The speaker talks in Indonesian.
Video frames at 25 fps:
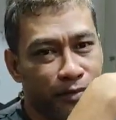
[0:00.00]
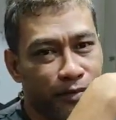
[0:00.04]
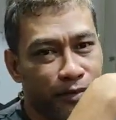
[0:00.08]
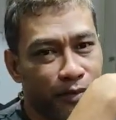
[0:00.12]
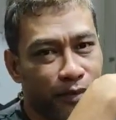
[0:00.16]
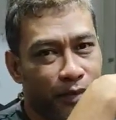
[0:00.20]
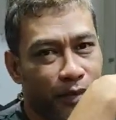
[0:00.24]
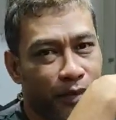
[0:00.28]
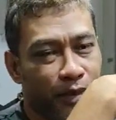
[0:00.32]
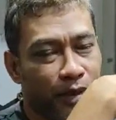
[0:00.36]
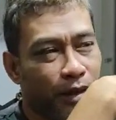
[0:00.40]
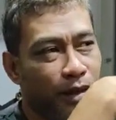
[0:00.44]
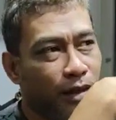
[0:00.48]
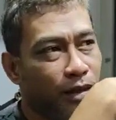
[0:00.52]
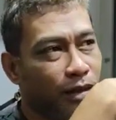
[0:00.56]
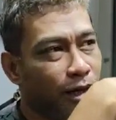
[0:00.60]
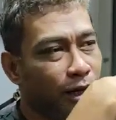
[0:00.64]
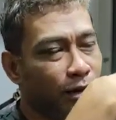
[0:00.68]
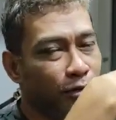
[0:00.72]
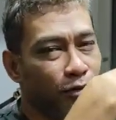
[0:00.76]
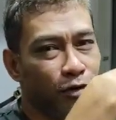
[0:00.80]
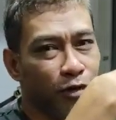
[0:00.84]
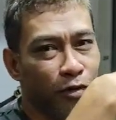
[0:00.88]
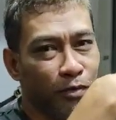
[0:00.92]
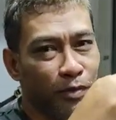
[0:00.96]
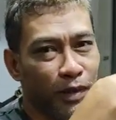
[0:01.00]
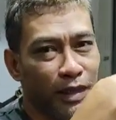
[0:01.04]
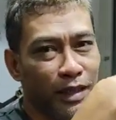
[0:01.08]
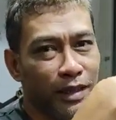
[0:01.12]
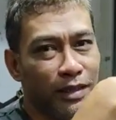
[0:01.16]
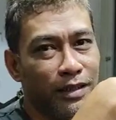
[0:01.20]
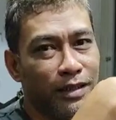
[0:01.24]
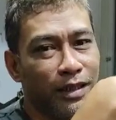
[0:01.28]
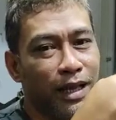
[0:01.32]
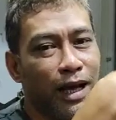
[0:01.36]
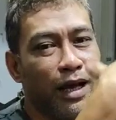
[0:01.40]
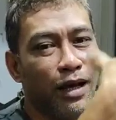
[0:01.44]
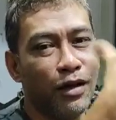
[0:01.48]
iya kamu
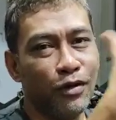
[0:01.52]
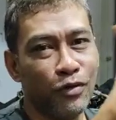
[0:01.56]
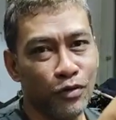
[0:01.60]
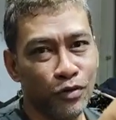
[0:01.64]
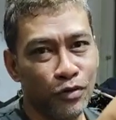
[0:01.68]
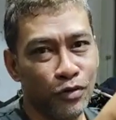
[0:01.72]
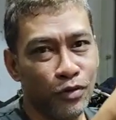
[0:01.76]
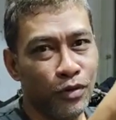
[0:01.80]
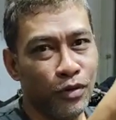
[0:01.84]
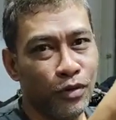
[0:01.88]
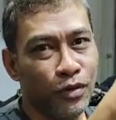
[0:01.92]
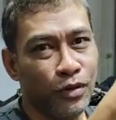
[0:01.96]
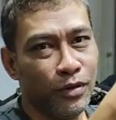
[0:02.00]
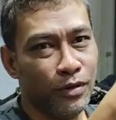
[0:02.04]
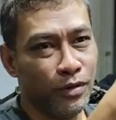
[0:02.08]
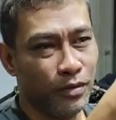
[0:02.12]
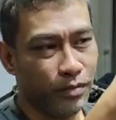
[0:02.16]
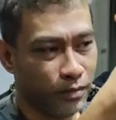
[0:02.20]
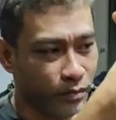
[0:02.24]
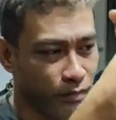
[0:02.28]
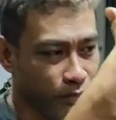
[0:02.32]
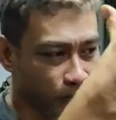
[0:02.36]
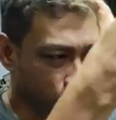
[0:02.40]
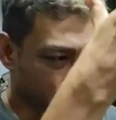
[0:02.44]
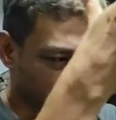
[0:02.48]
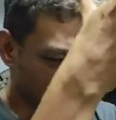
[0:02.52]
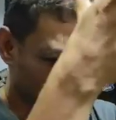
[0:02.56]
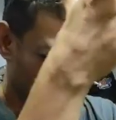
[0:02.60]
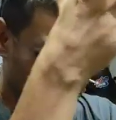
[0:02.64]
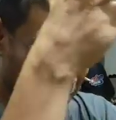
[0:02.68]
kepengen tahu mm